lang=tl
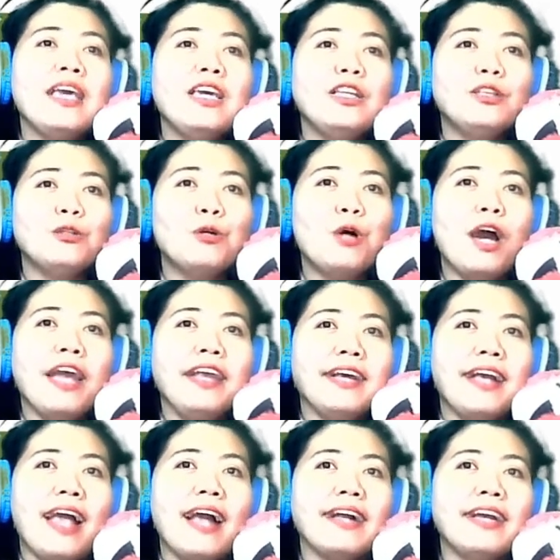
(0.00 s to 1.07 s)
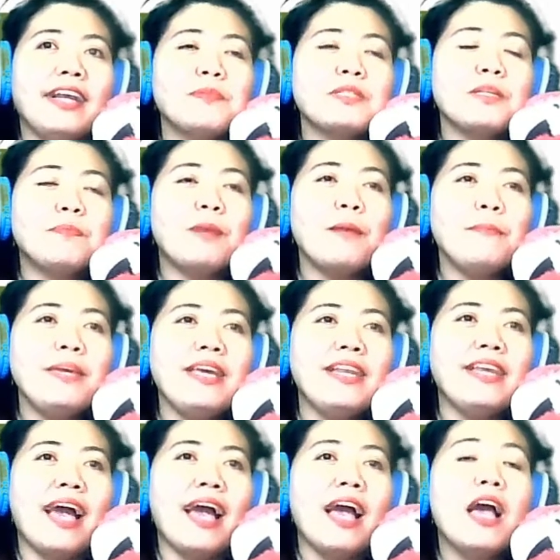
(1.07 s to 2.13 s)
Ito ay nagaganap sa
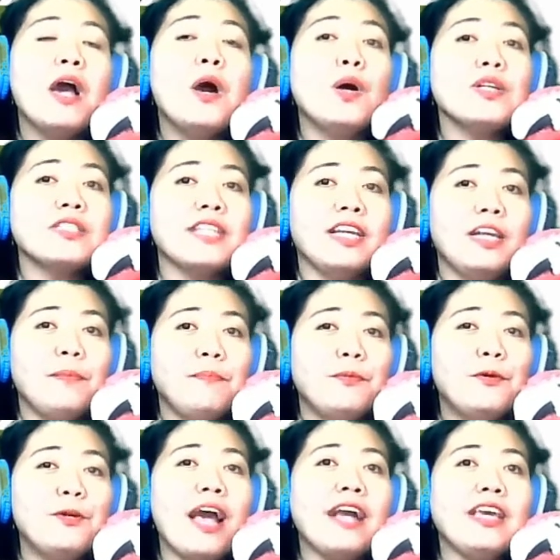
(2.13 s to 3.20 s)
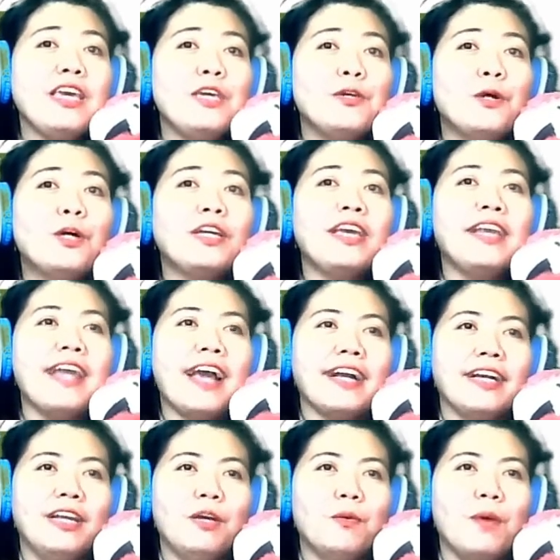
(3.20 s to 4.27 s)
pamilya o sa lipunang iyong
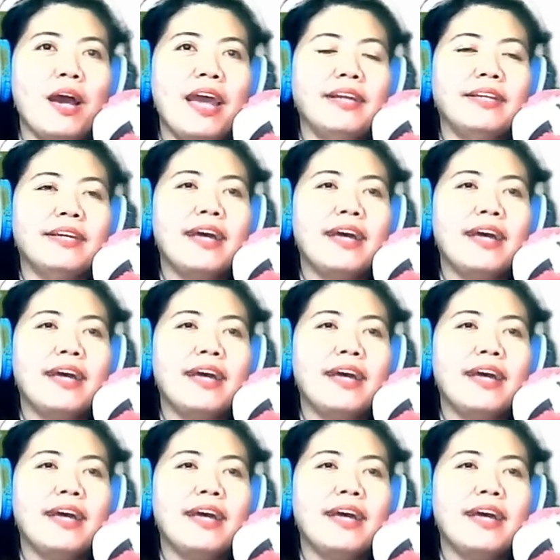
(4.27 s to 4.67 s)
ginaganawan.